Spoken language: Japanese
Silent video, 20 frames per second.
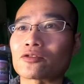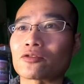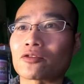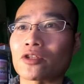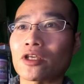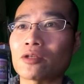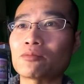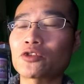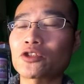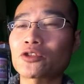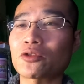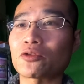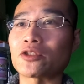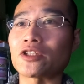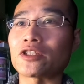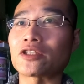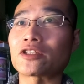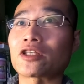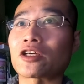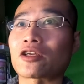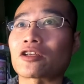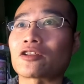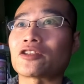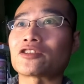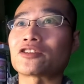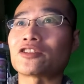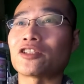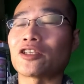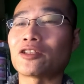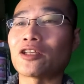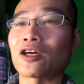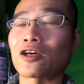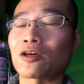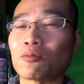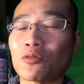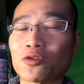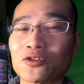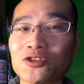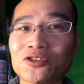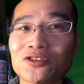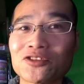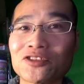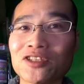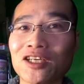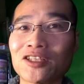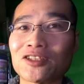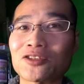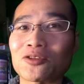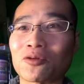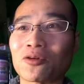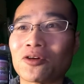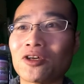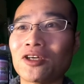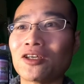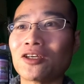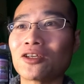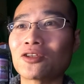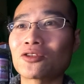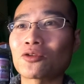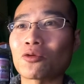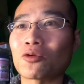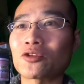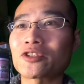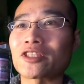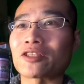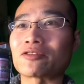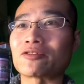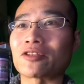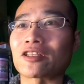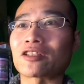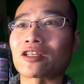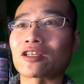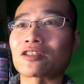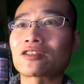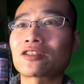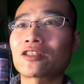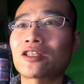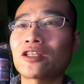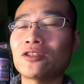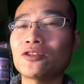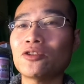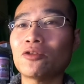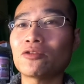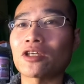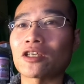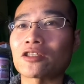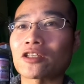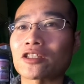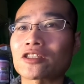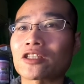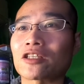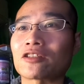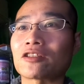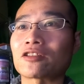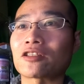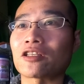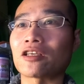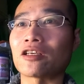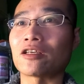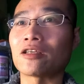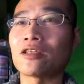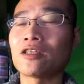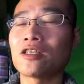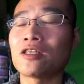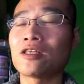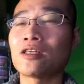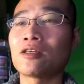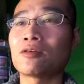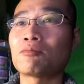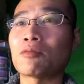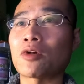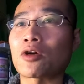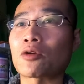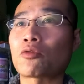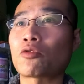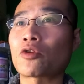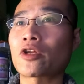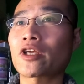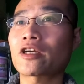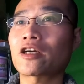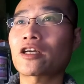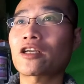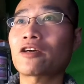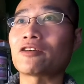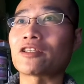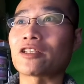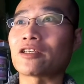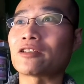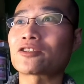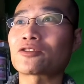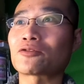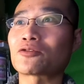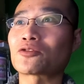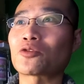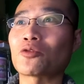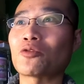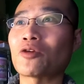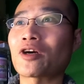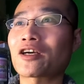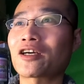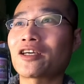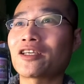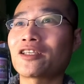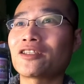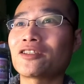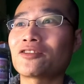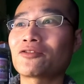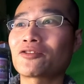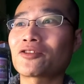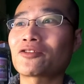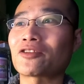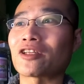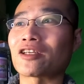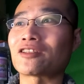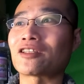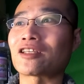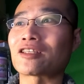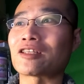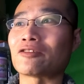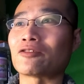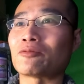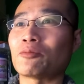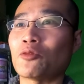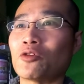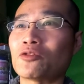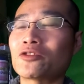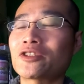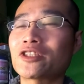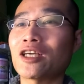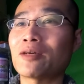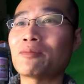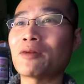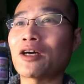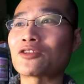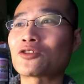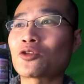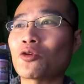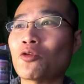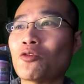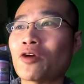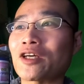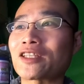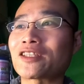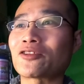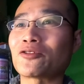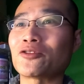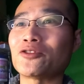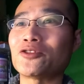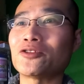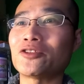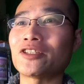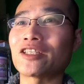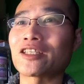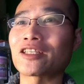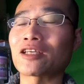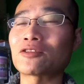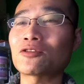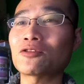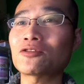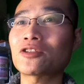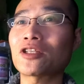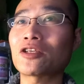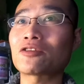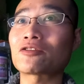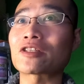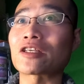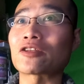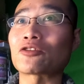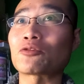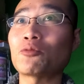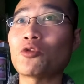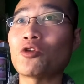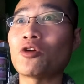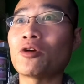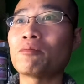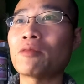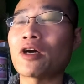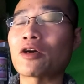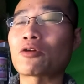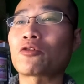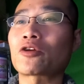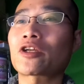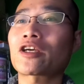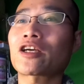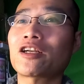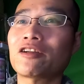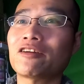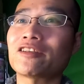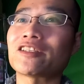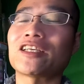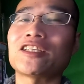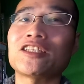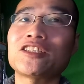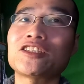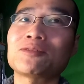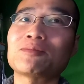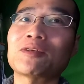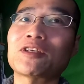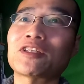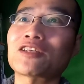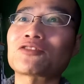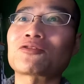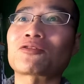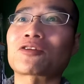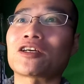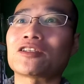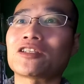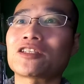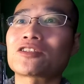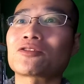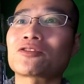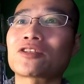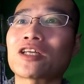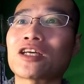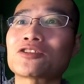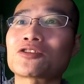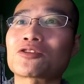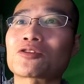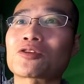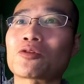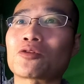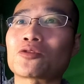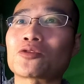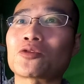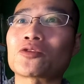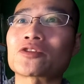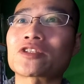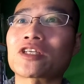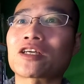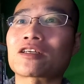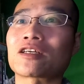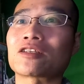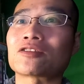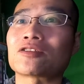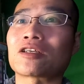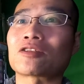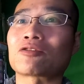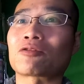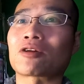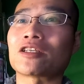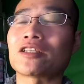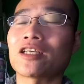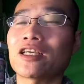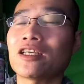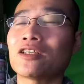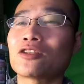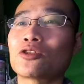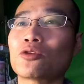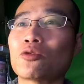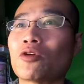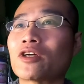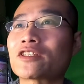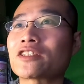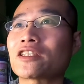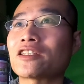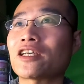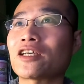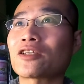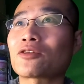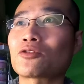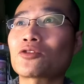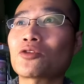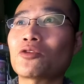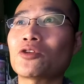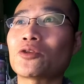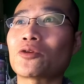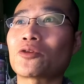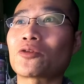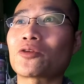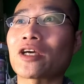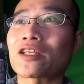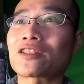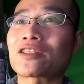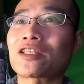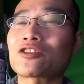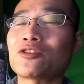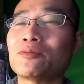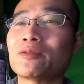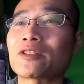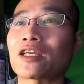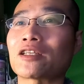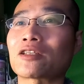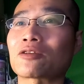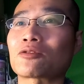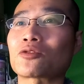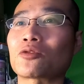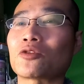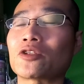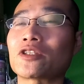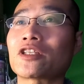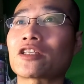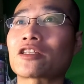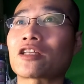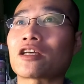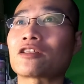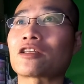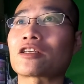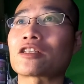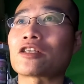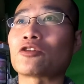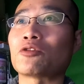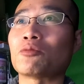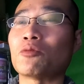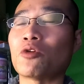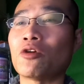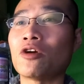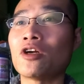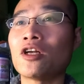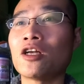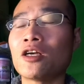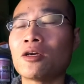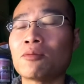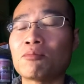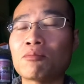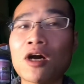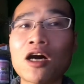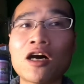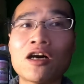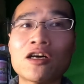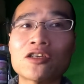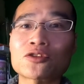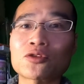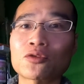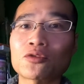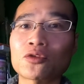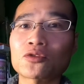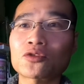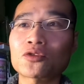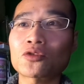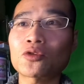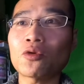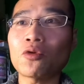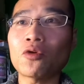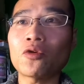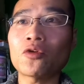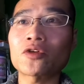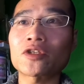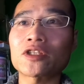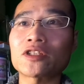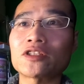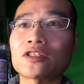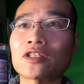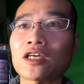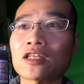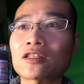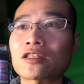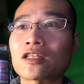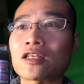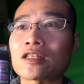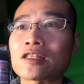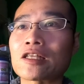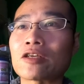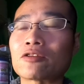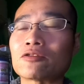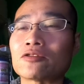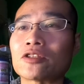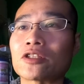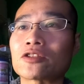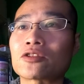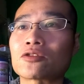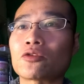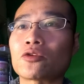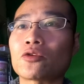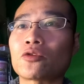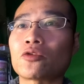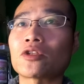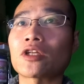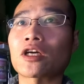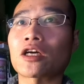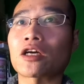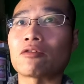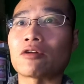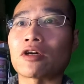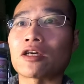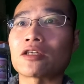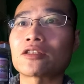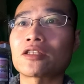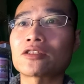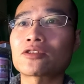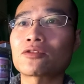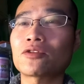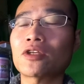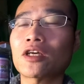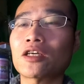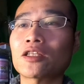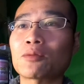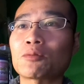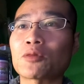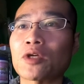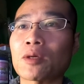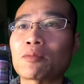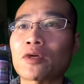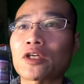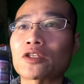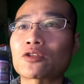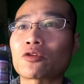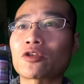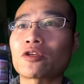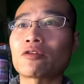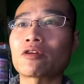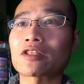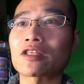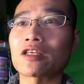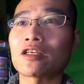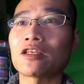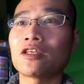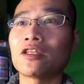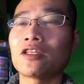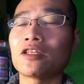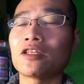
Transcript: のね、部署に行ったらですね、なんかもうすんなりと通してくれたっていうような話が出て、これからはね、その同和会の人なんだけども、うちは同和というふうには名乗ってるけども、これからはね、いじめだとかね、そういう男女共同参画だとかね、同和じゃないことをいろいろやっていくみたいなことを言ってたんだけども、その通りになってきてるんですよ、世の中は。で、その中でもやっぱりとりわけ、